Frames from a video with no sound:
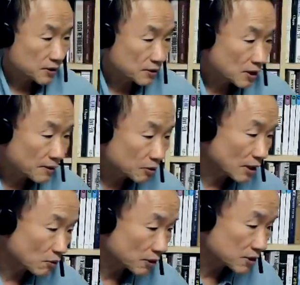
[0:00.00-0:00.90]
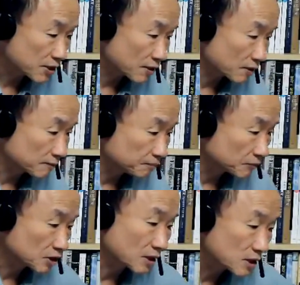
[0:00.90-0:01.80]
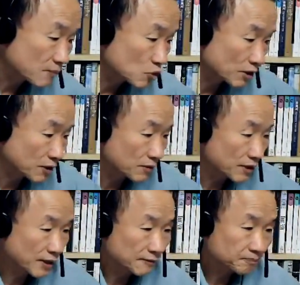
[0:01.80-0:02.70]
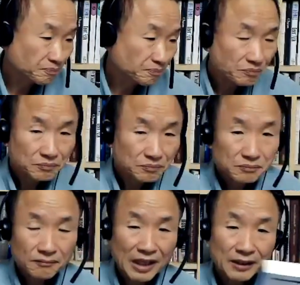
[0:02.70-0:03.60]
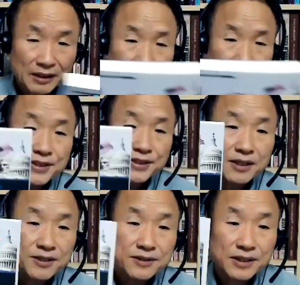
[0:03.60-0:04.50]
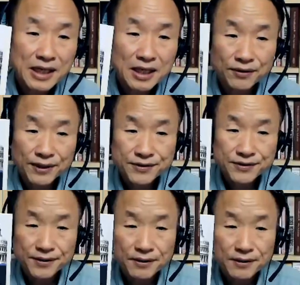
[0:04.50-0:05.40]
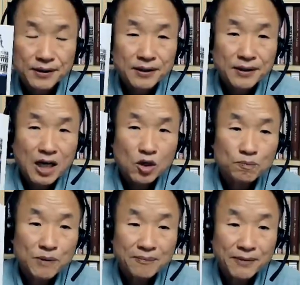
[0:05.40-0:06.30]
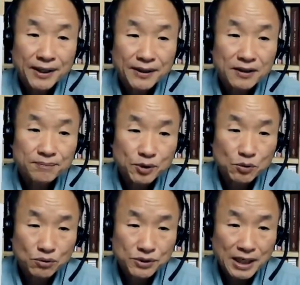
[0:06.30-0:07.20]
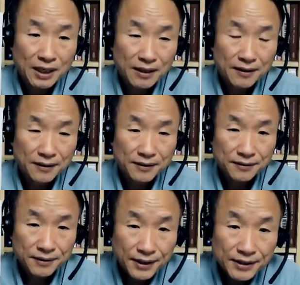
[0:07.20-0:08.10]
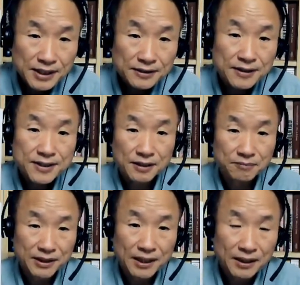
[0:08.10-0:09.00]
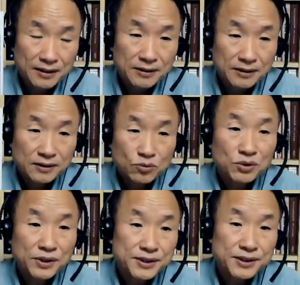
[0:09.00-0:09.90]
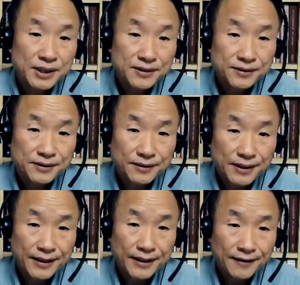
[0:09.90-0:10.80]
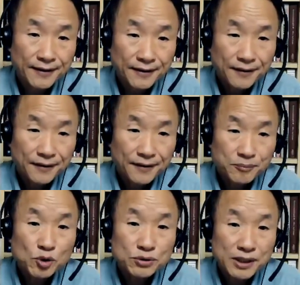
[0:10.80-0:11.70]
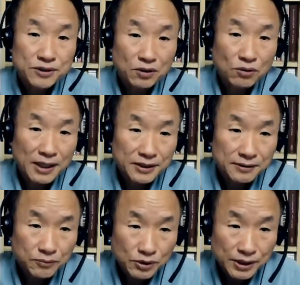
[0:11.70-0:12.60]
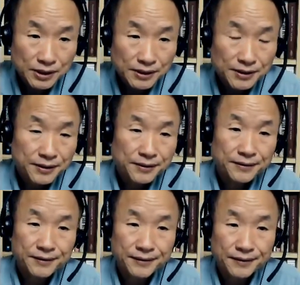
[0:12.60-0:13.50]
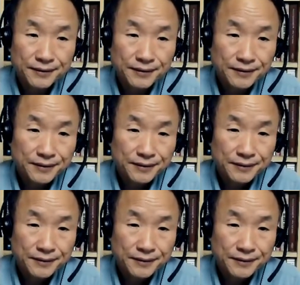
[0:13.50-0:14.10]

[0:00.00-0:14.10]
자, 그 다음에 또 한 권의 책은 제가 참조했는 건데 이 책을 선정하려고 그랬어요. 하룻밤에 읽는 미국사. 꽤 잘 뜬 책입니다. 국내 저자가 썼는데 미국사 전공하시는 분이 어,